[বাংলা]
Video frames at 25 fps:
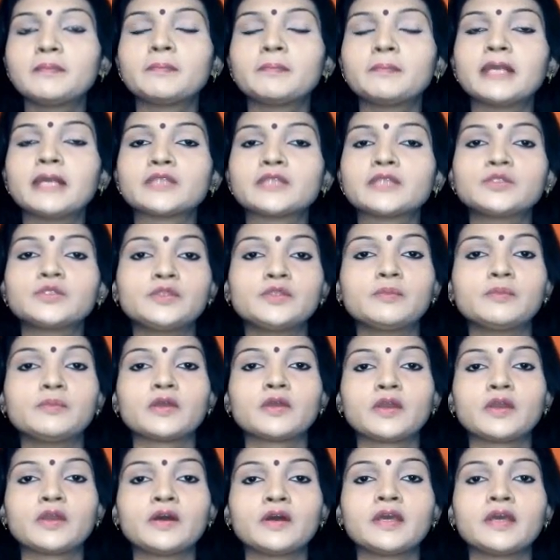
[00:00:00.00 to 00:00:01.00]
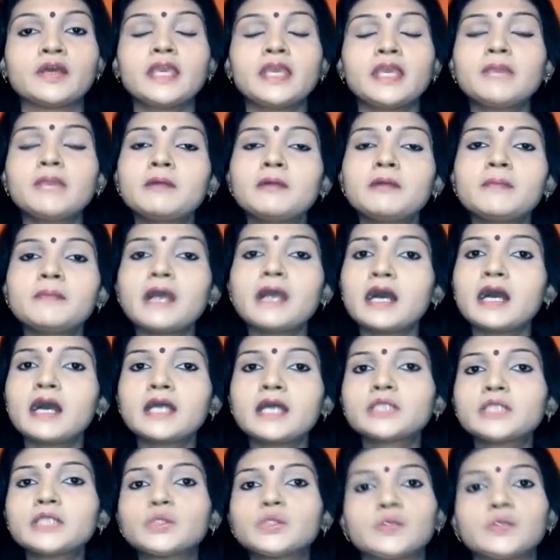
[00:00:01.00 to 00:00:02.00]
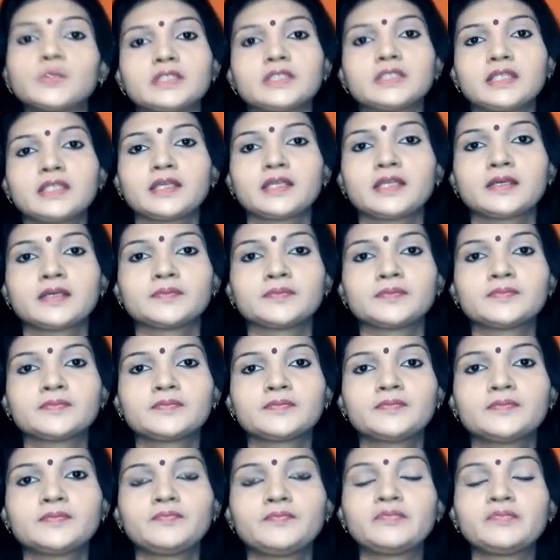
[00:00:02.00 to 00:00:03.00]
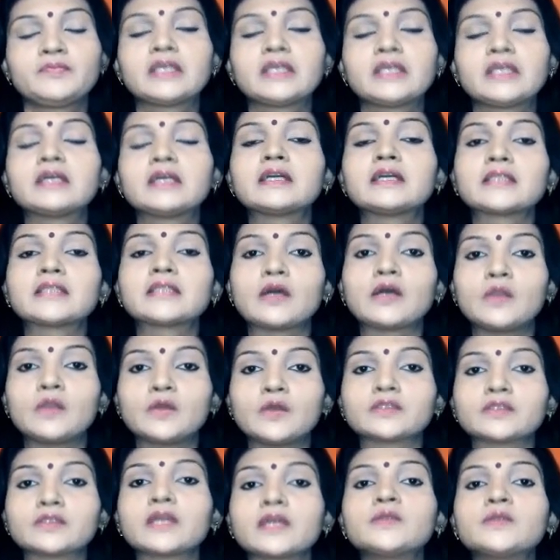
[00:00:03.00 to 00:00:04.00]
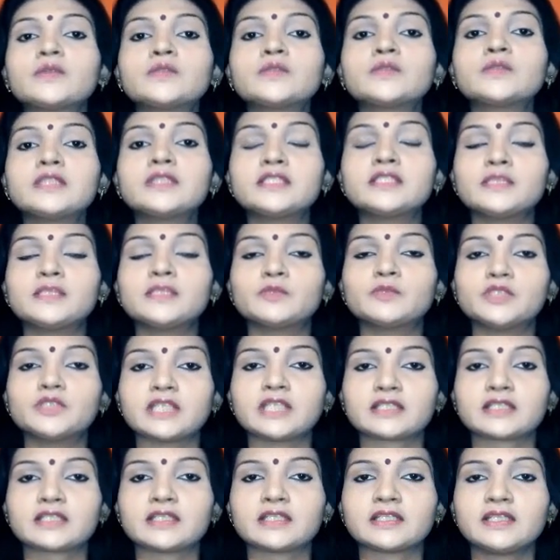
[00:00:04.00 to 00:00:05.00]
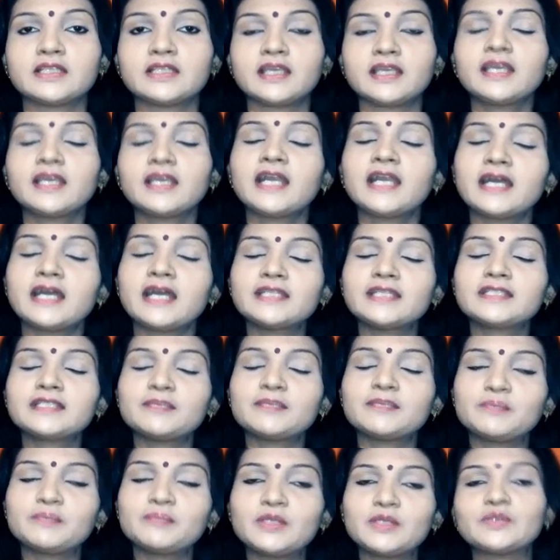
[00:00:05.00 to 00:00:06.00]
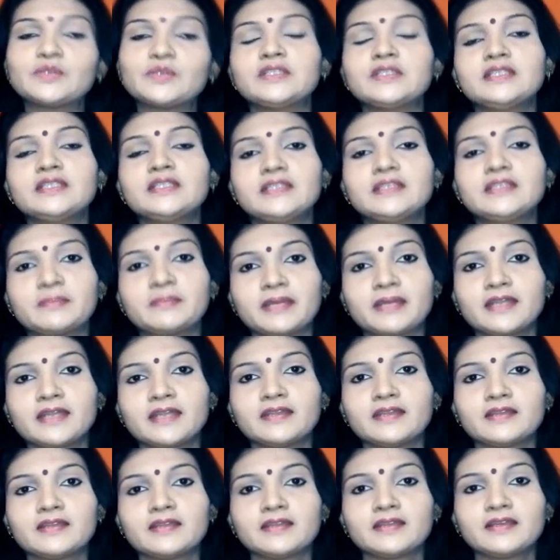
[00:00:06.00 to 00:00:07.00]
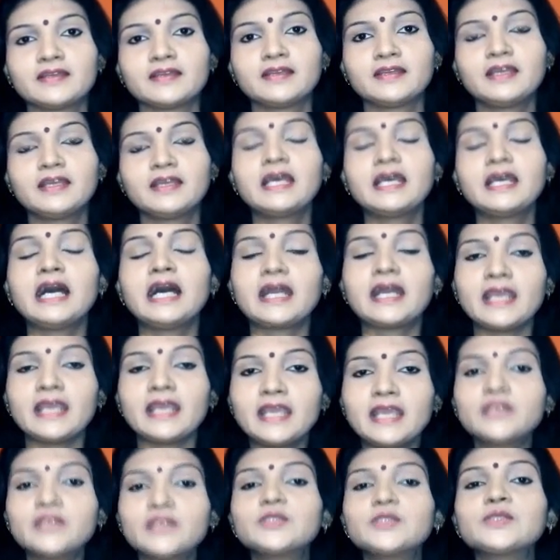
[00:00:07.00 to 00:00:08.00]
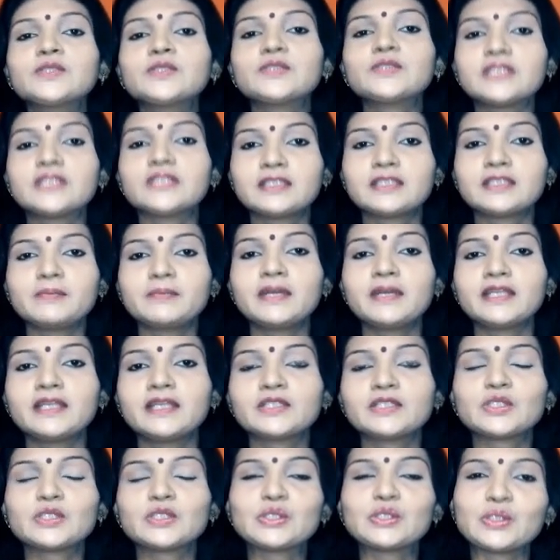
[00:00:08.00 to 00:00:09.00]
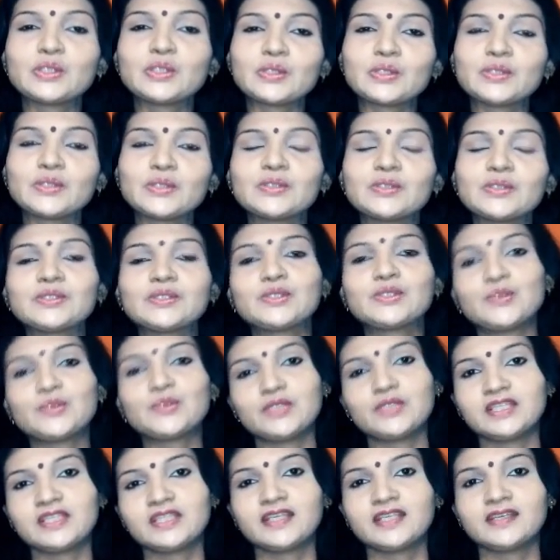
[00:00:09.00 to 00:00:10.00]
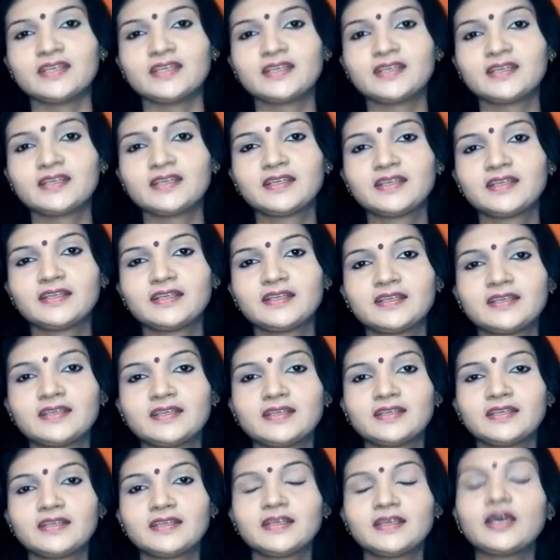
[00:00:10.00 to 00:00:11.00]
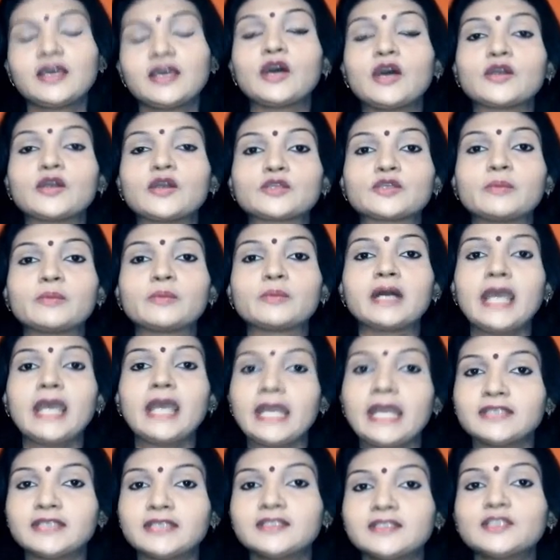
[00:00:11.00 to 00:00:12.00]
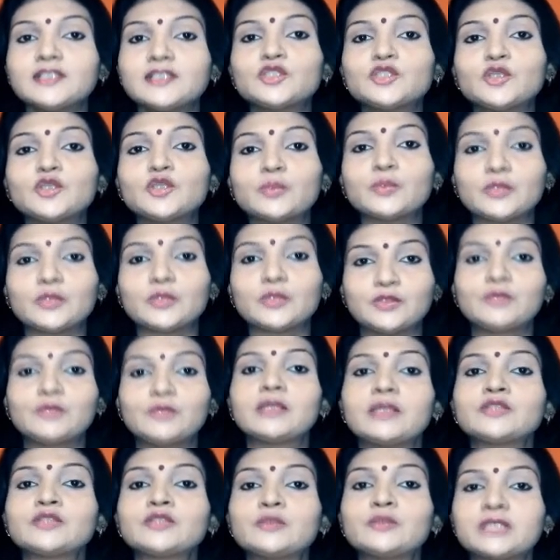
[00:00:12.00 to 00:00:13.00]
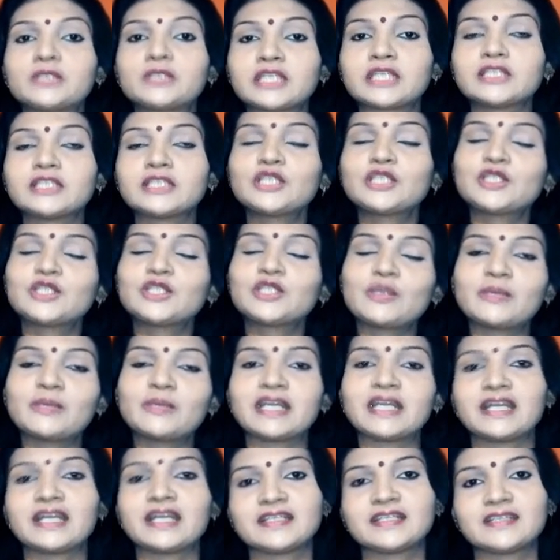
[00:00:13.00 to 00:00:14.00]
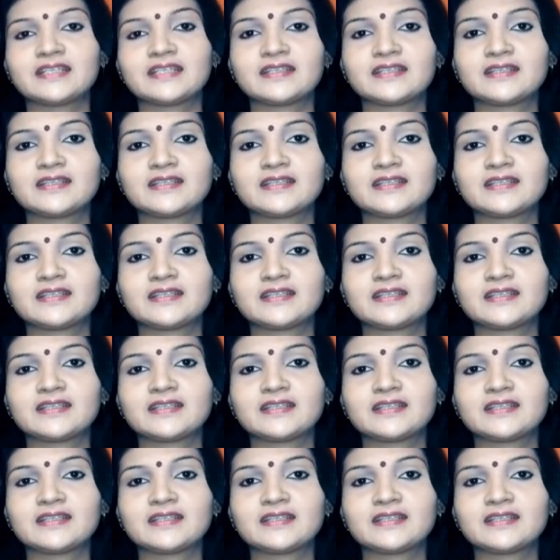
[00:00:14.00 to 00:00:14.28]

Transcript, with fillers: বা যদি মনে হয় এভাবে আর চলছে না তাহলে গতানুগতিক জীবনযাত্রা থেকে খানিকটা বিরতি নিতে পারেন আর এর জন্য যেতে পারেন ছোট কোনো ছুটিতে অথবা একদিনের জন্য বন্ধু বান্ধবের সাথে সময় কাটান